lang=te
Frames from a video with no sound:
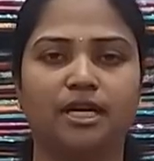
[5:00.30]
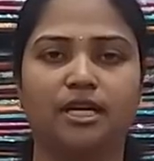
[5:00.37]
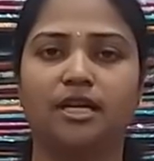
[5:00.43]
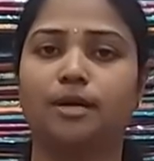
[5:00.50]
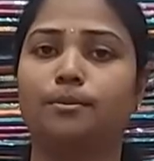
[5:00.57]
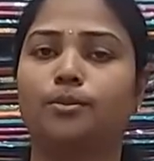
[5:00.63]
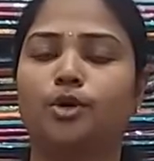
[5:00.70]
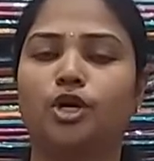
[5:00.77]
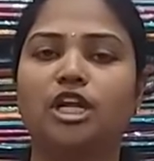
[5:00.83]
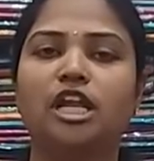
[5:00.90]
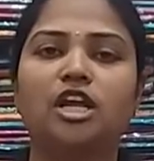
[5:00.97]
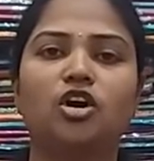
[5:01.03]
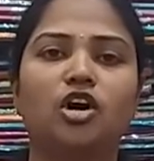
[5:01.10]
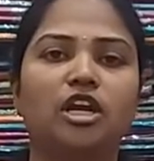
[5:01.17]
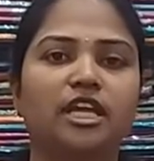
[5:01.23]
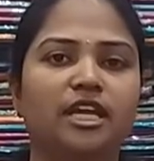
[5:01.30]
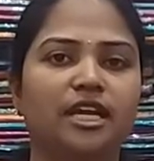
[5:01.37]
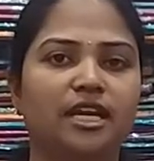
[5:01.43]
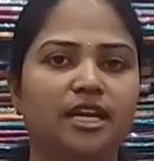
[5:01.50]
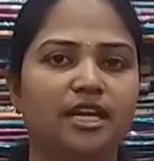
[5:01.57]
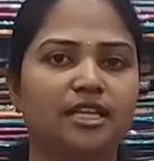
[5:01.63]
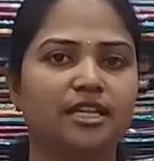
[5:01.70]
పక్కన మోడల్ కాలనీ
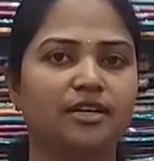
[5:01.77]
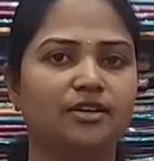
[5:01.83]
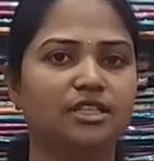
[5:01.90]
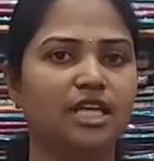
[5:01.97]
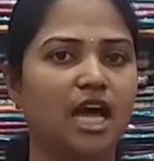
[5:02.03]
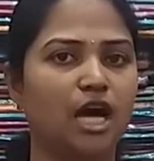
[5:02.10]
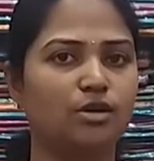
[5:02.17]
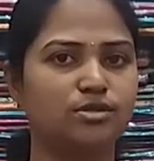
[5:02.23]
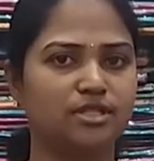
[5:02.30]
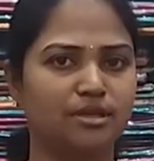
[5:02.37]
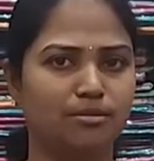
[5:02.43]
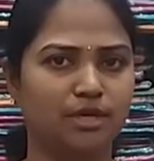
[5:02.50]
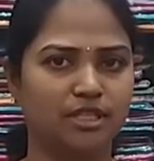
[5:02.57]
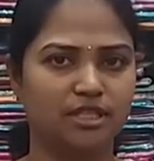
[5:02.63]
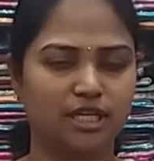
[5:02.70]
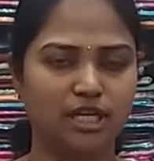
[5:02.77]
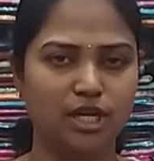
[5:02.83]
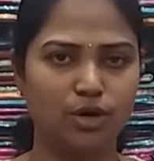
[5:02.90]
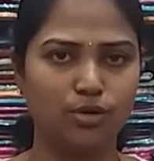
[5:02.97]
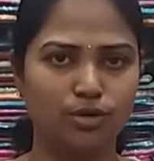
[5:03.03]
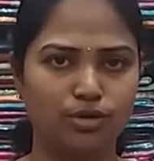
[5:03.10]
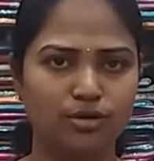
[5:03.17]
ఎంటర్ అయిన తర్వాత హౌస్ నెంబర్ త్రీలో
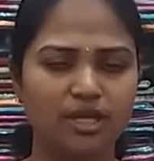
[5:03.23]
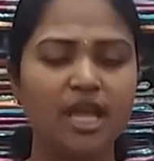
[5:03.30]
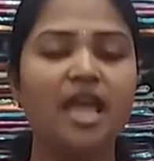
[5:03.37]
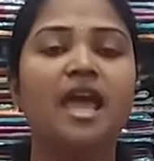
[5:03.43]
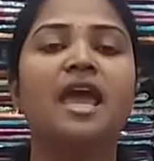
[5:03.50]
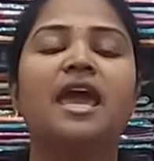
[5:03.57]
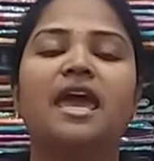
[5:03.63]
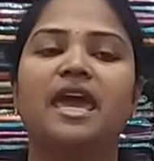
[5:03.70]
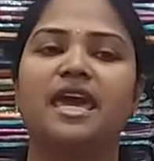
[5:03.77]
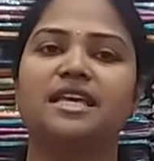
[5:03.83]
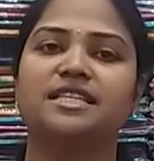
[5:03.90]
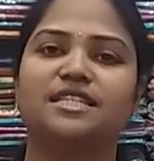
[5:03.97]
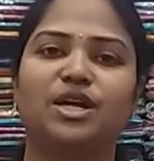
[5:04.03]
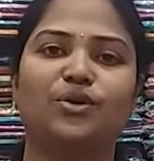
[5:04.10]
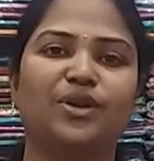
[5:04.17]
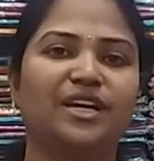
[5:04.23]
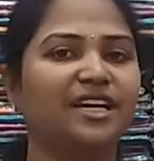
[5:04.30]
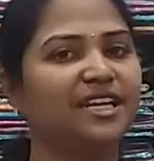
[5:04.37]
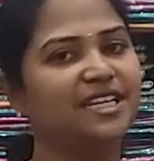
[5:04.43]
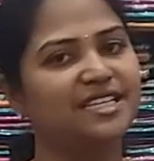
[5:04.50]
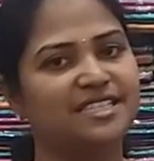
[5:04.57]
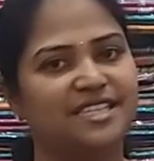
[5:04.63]
ఉంటుంది ఏఎస్ రావు
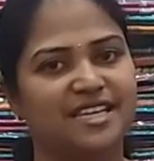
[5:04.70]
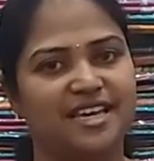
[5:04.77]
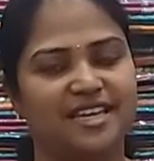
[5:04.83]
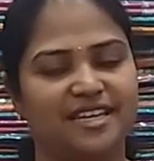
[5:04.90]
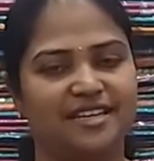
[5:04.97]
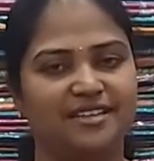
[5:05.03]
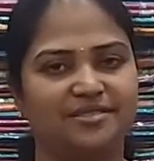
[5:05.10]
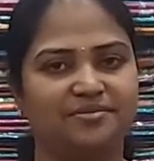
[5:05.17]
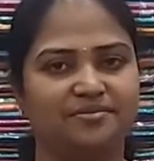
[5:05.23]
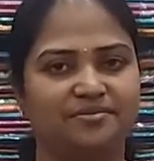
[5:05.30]
నగర్ ఈసీఐఎల్ e